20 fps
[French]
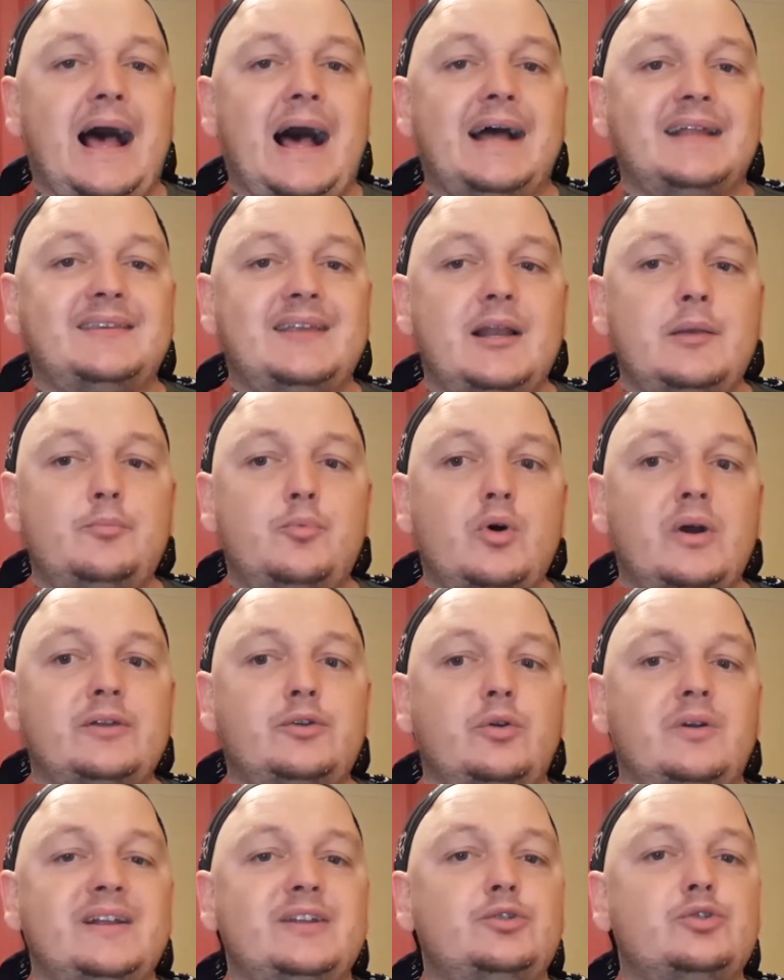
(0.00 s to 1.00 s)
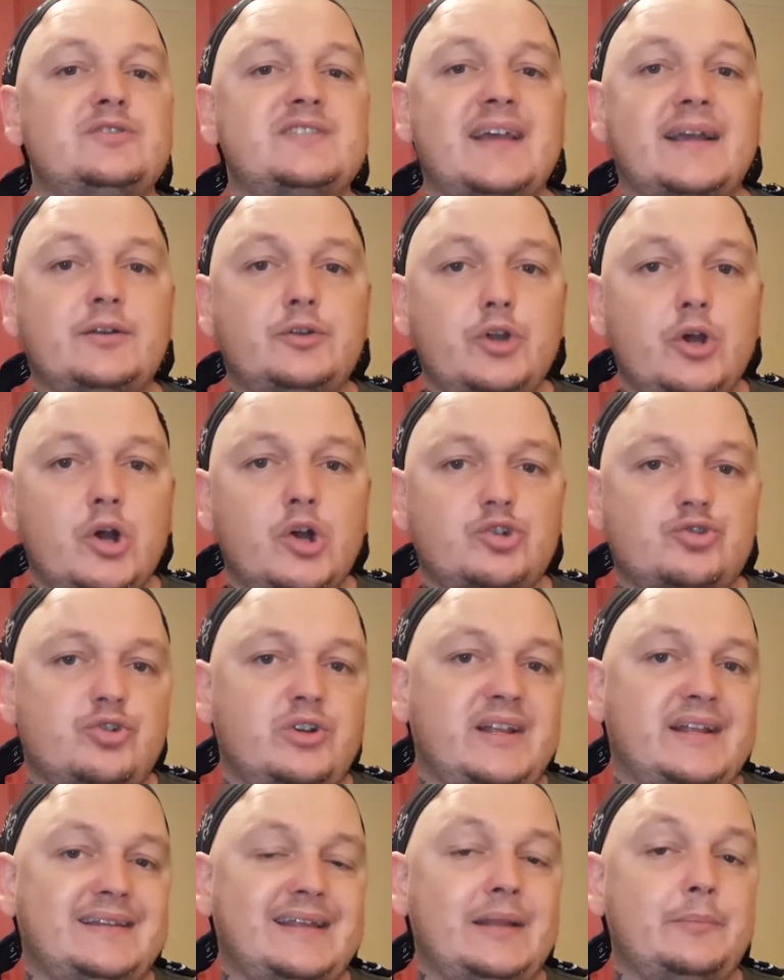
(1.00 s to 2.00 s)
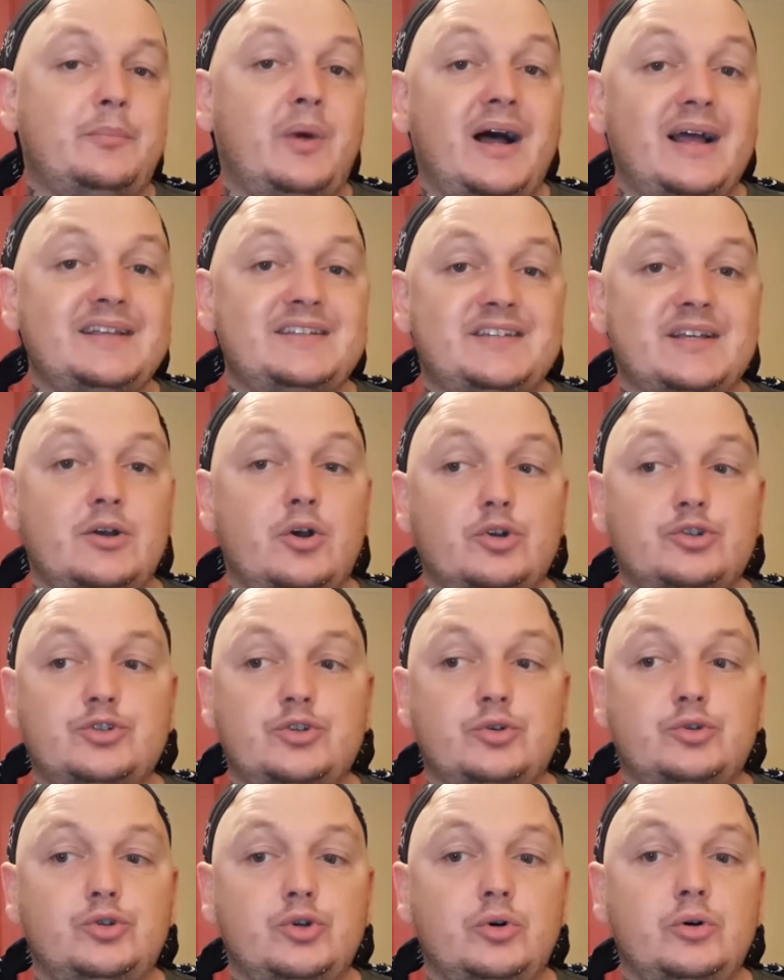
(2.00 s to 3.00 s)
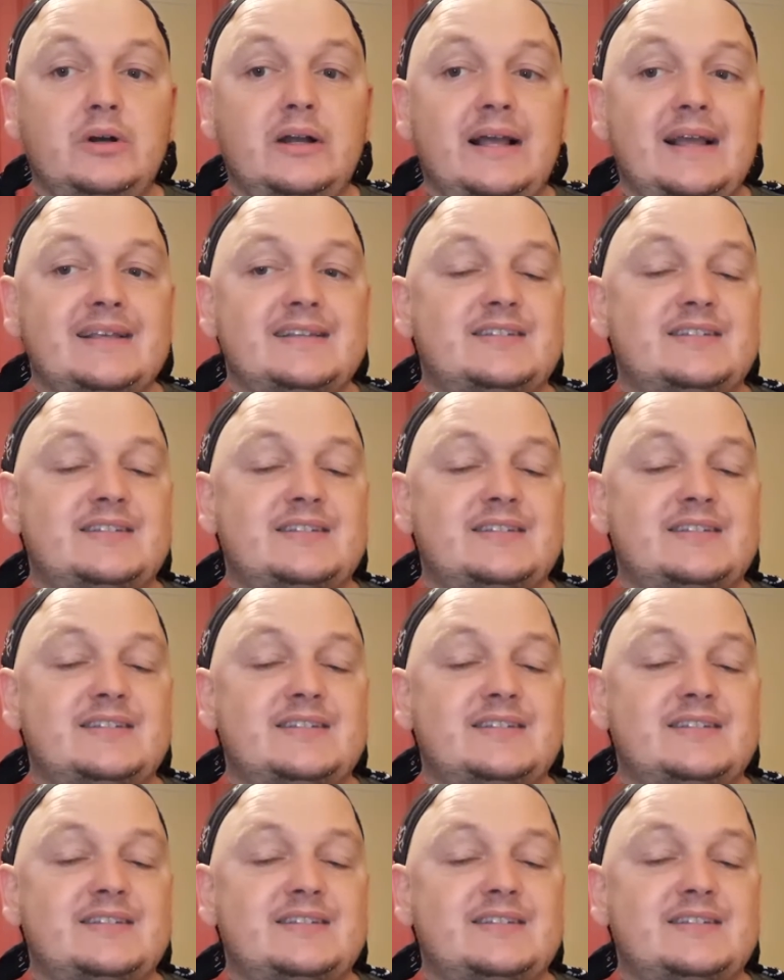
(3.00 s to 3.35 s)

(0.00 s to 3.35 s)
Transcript: à tel point que les deux acteurs, Jonathan Price et God Soto,